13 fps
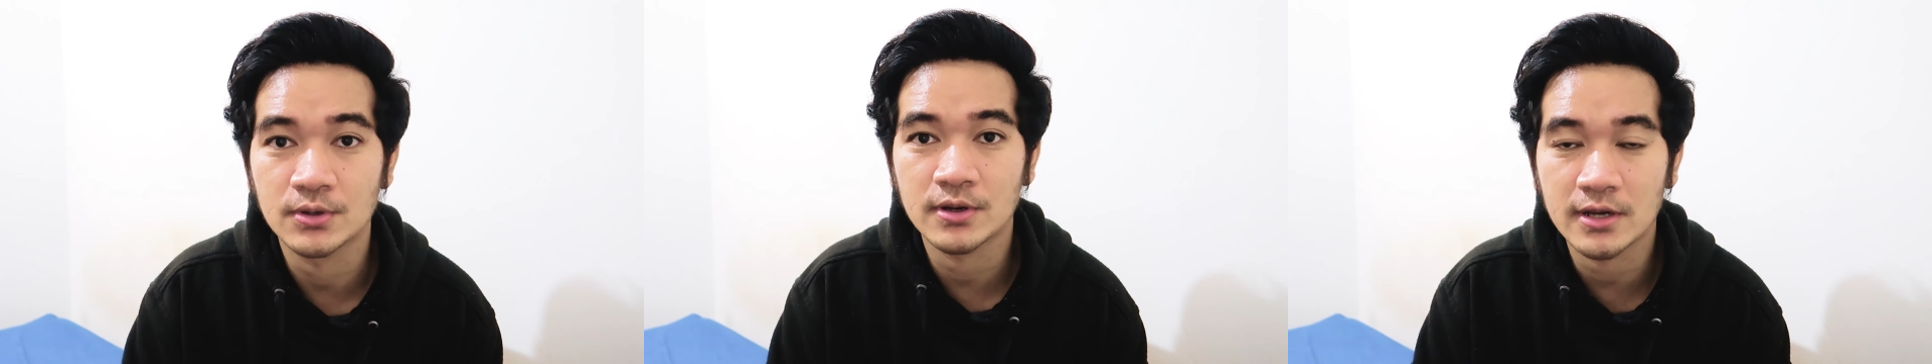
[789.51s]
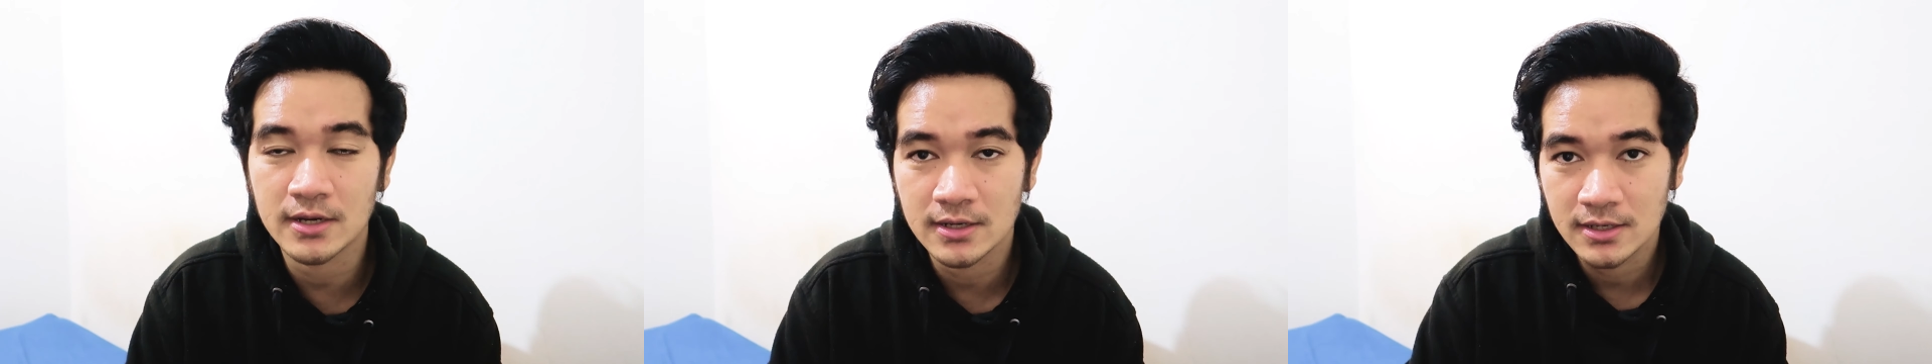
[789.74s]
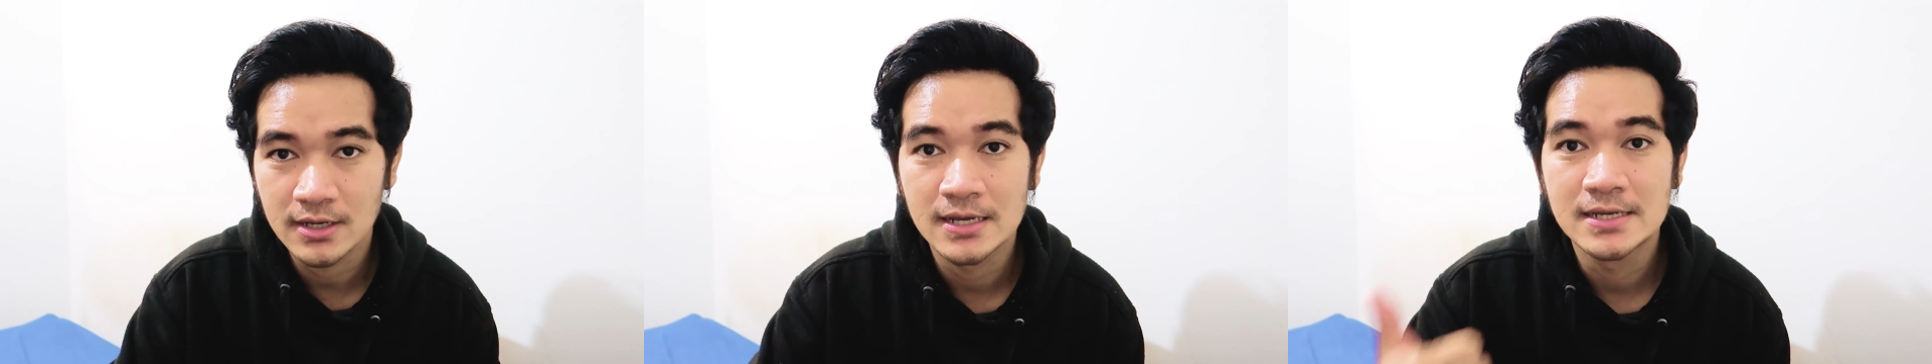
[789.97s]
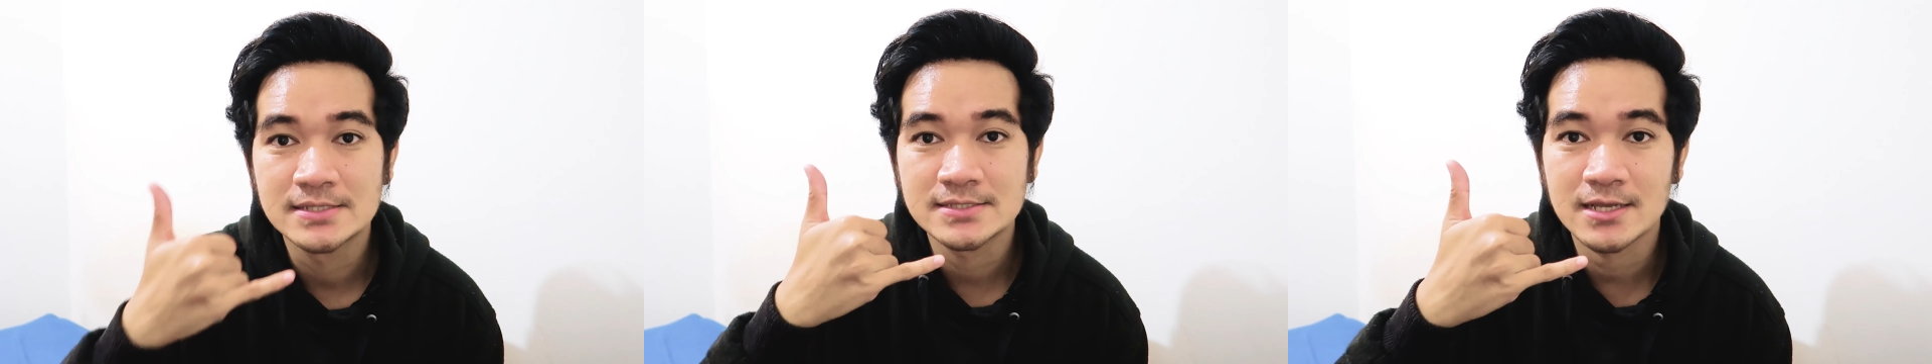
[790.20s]
oke okay?
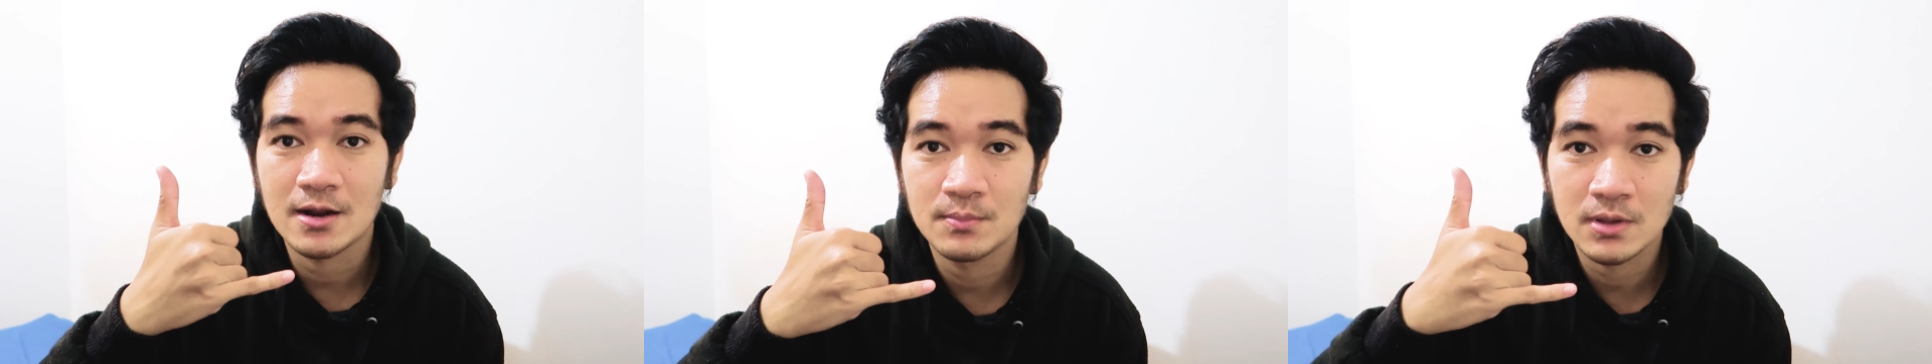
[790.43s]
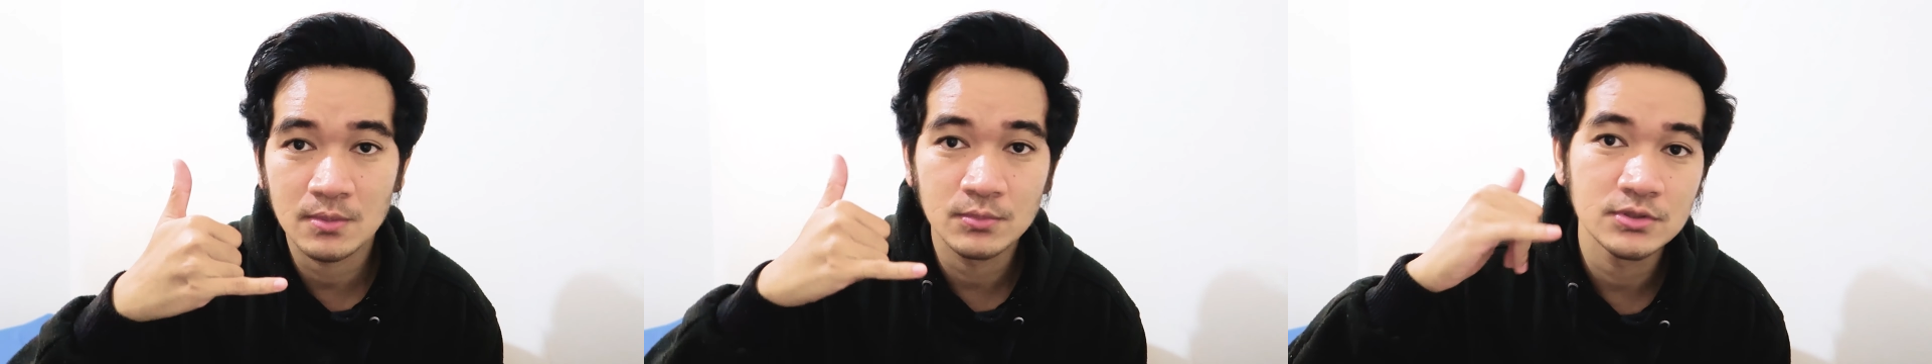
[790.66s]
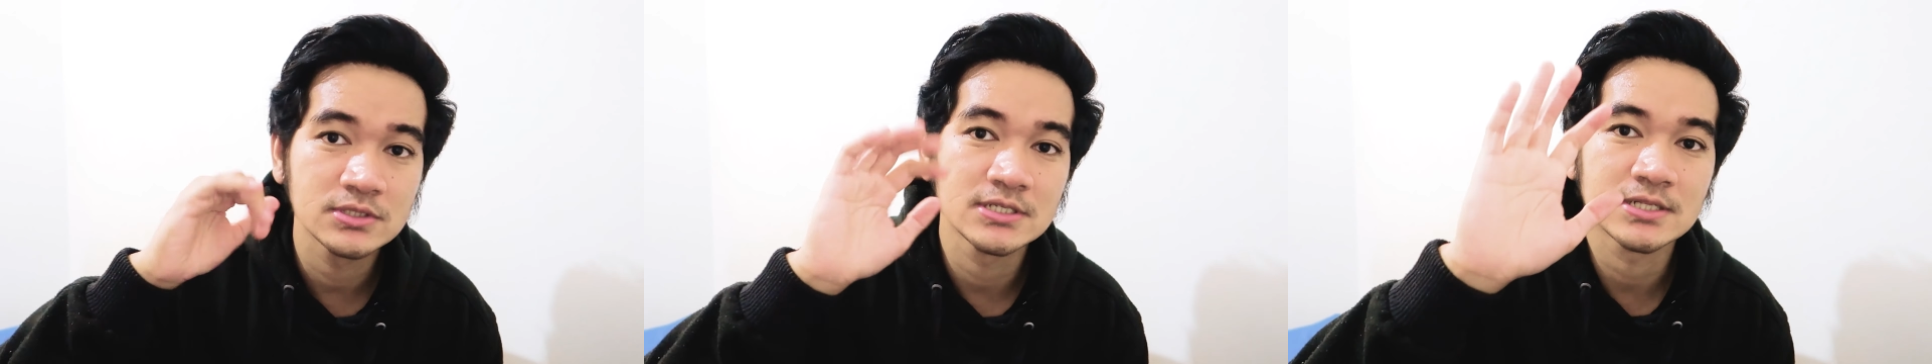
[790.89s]
salam rambut,